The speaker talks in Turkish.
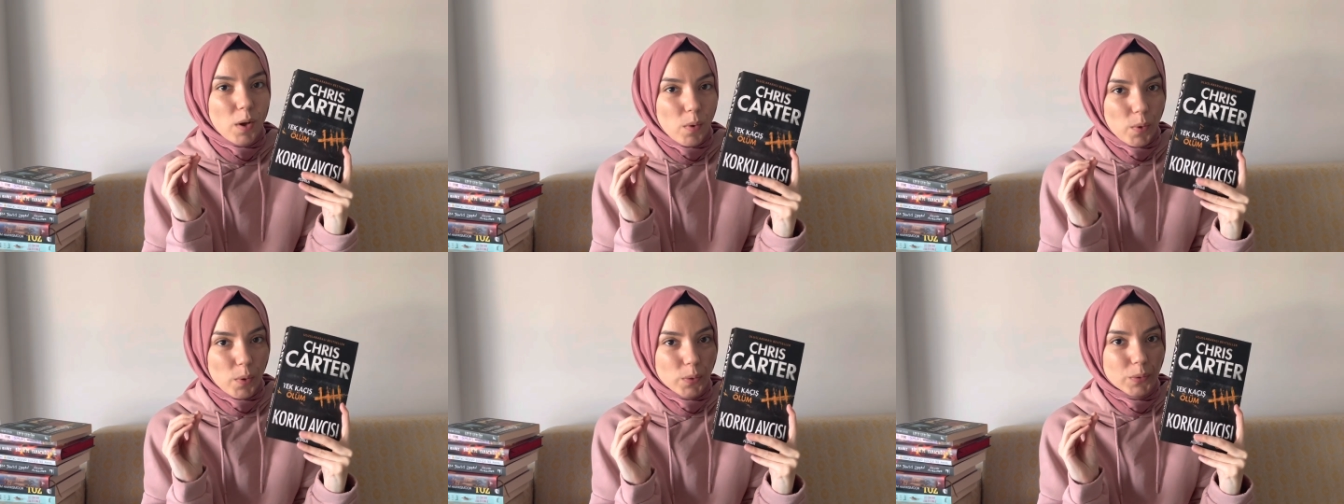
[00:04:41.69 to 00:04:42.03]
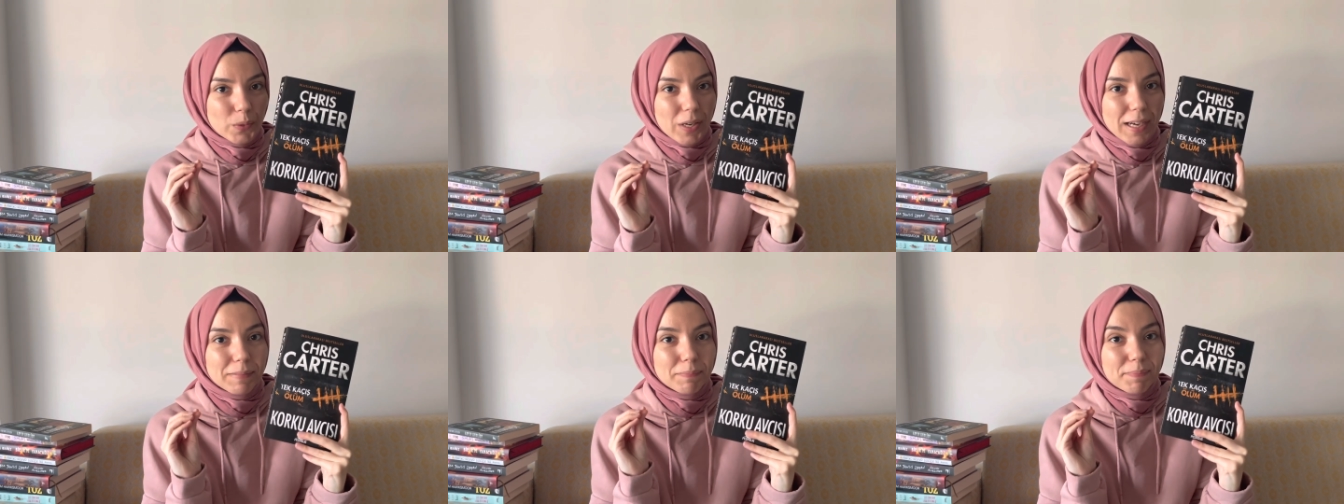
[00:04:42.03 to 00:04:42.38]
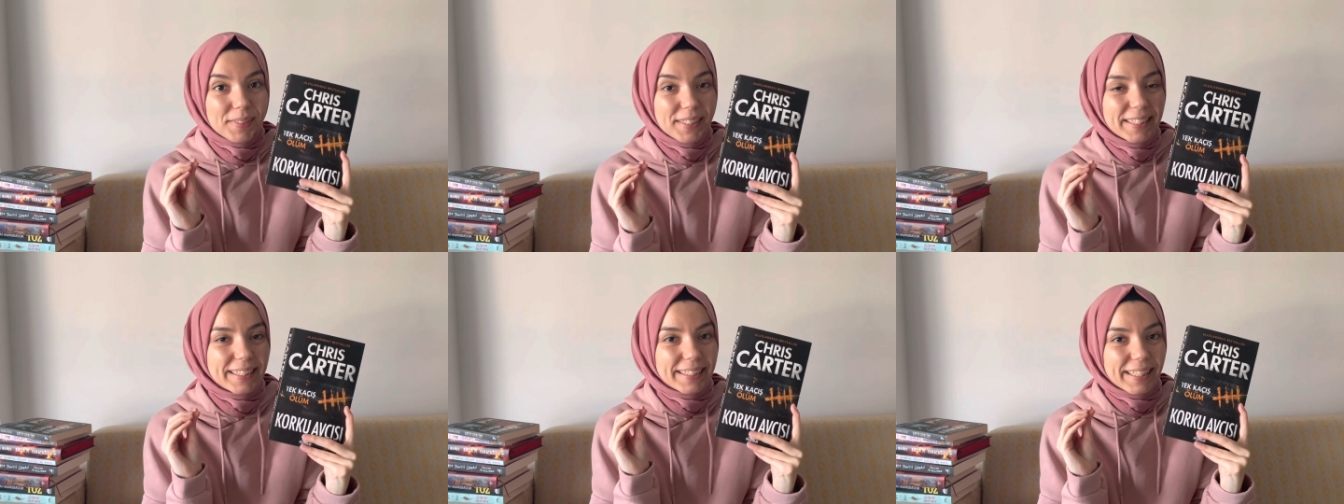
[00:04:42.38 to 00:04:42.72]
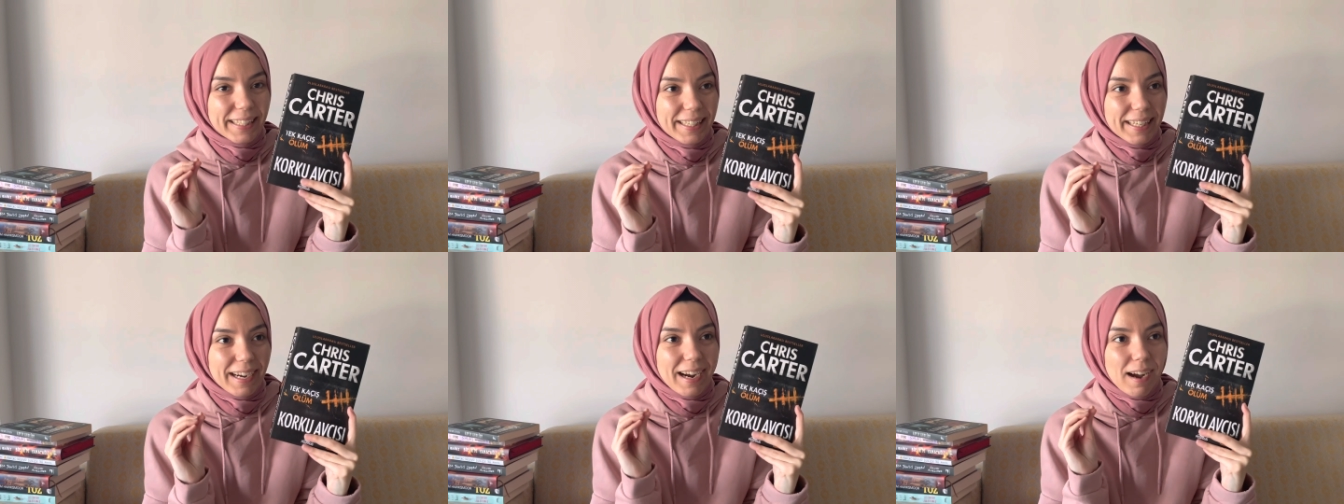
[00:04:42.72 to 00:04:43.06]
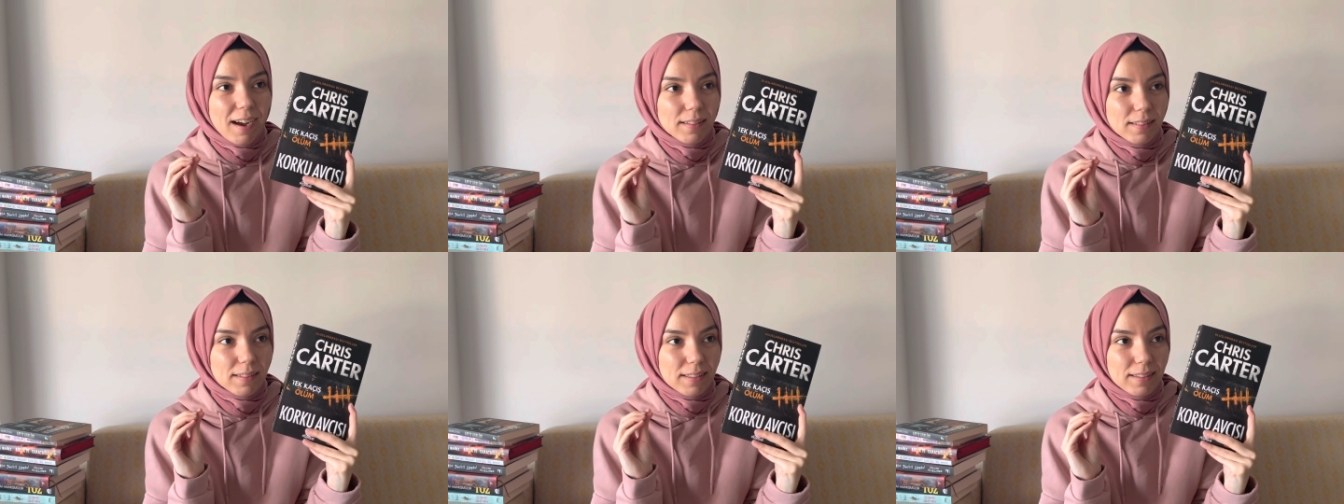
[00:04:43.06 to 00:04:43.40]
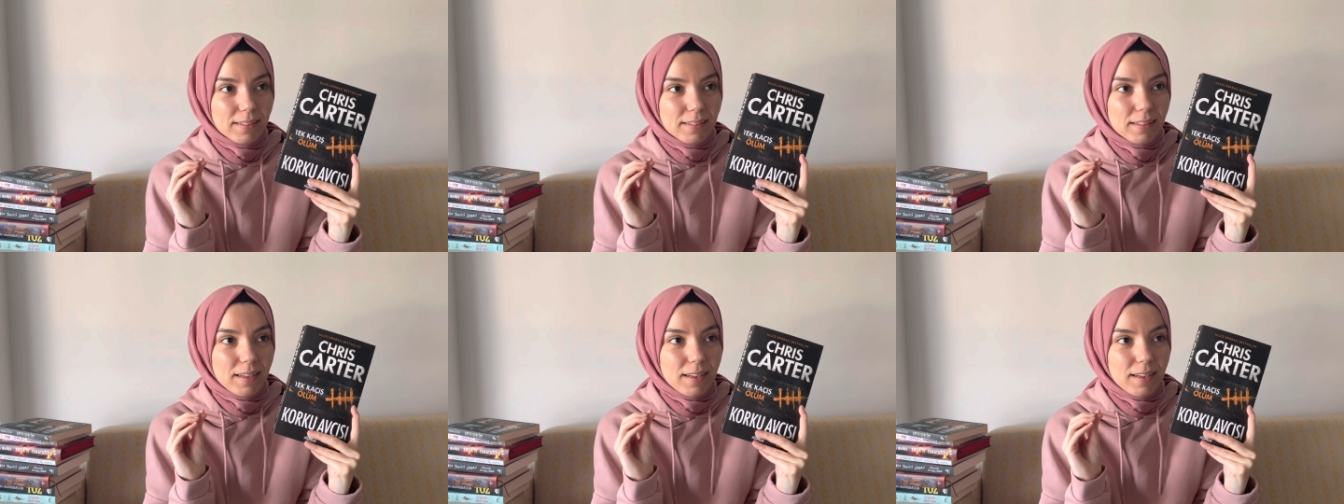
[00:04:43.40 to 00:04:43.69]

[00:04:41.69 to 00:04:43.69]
öldüren bir seri katil